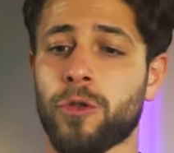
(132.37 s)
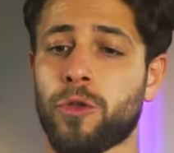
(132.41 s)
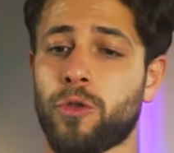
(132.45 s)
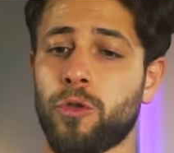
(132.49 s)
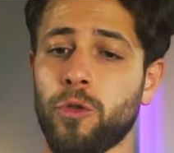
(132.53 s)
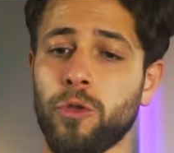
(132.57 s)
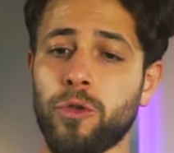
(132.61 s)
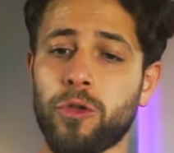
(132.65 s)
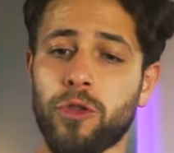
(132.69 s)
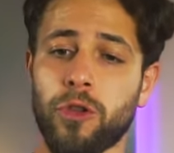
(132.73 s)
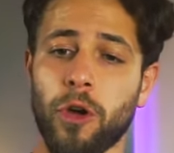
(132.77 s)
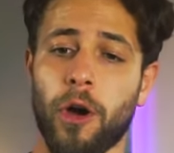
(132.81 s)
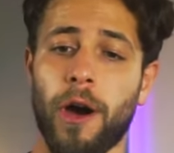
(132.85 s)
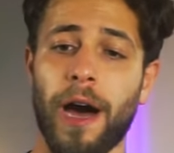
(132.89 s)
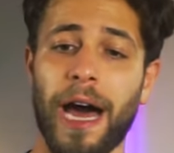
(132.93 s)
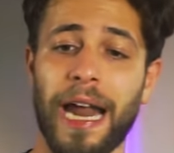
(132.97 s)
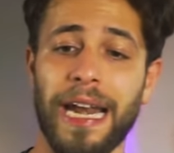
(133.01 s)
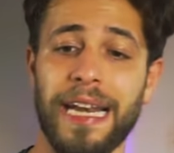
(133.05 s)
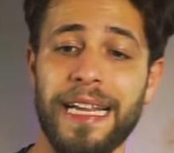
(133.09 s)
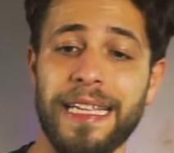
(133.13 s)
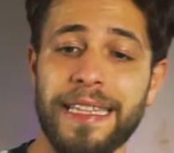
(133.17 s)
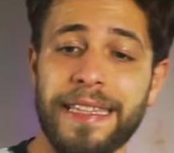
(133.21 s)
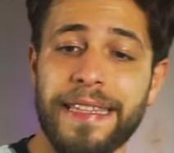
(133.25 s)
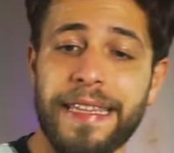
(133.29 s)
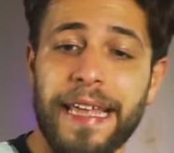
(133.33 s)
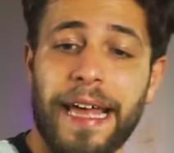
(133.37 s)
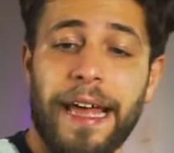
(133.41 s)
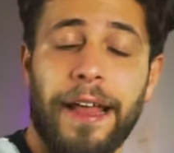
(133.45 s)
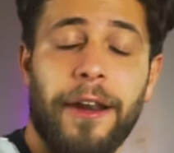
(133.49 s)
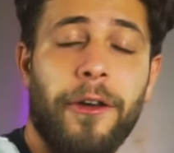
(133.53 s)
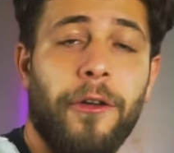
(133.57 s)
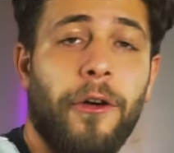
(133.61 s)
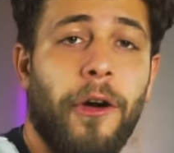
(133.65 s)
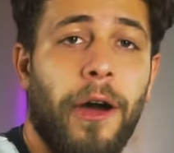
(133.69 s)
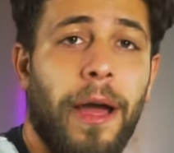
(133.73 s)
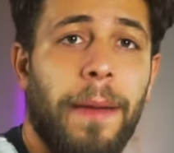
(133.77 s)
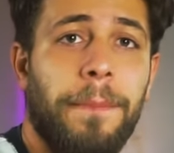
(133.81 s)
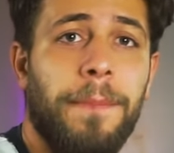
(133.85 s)
tutto
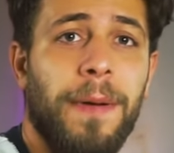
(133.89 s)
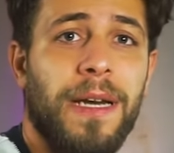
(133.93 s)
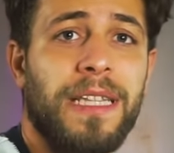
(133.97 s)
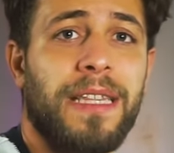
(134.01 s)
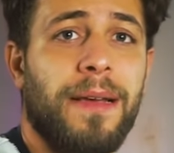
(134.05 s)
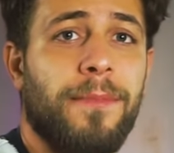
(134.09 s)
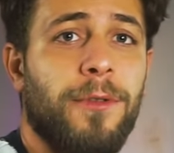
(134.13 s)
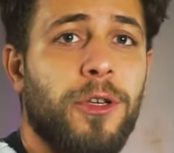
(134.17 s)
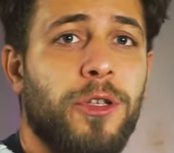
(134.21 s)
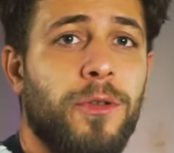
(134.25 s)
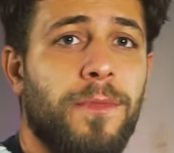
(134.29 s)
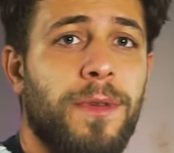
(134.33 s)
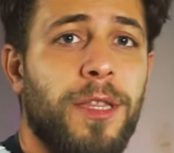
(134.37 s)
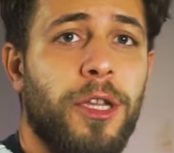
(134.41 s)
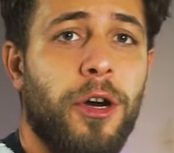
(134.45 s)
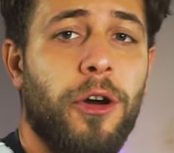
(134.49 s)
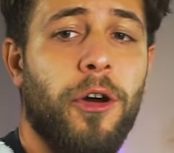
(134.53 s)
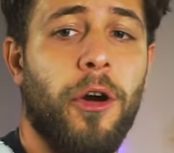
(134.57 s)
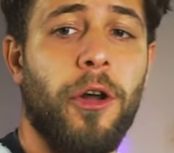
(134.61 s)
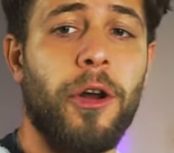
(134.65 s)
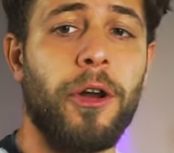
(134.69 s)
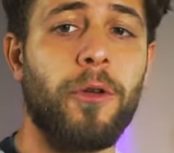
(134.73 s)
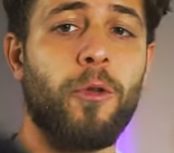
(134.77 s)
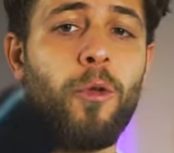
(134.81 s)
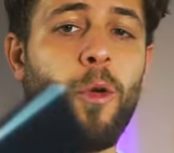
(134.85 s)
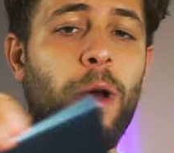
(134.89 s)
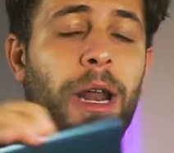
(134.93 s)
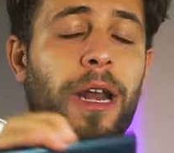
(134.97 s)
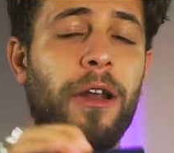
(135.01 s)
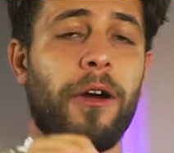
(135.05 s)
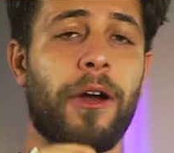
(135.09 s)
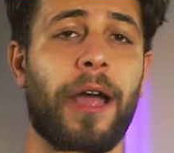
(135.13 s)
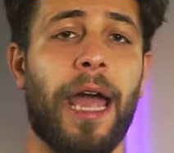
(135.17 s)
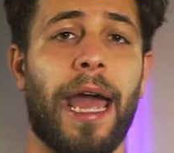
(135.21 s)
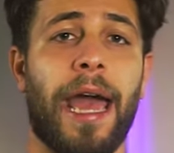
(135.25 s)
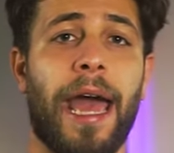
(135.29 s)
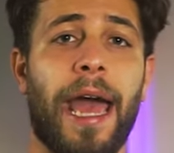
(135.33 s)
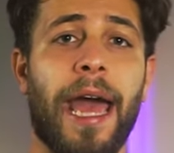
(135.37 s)
all'interno e partiamo subito con quello
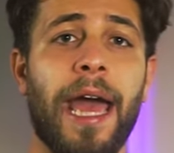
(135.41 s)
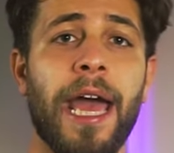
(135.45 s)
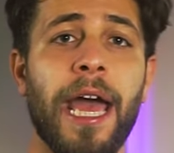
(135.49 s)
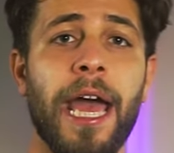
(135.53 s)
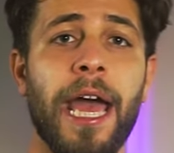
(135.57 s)
che è